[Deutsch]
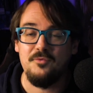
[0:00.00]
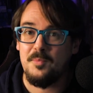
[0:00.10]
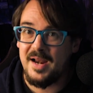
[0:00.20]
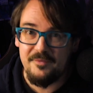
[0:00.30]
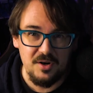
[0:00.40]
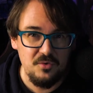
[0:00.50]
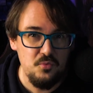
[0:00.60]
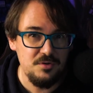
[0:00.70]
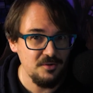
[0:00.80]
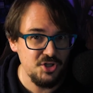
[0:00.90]
wo man einfach
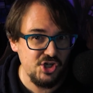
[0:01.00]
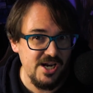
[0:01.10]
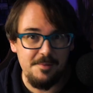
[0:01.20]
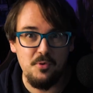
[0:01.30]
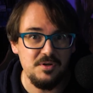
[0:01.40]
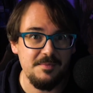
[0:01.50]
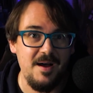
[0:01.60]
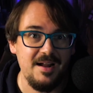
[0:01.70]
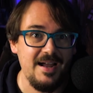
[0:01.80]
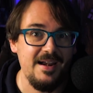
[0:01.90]
gut und schnell Punkte
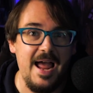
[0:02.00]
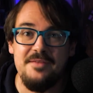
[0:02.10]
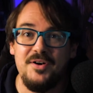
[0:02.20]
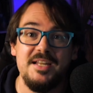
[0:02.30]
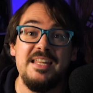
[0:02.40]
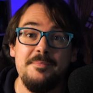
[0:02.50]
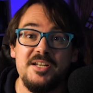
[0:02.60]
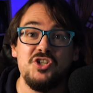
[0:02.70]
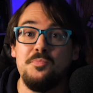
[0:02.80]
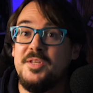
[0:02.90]
machen kann, einfach indem
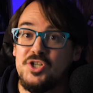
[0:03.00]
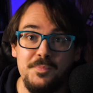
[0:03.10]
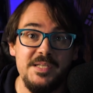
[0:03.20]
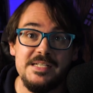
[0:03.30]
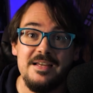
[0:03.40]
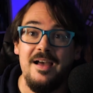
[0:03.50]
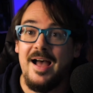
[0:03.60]
man das Spiel spielt.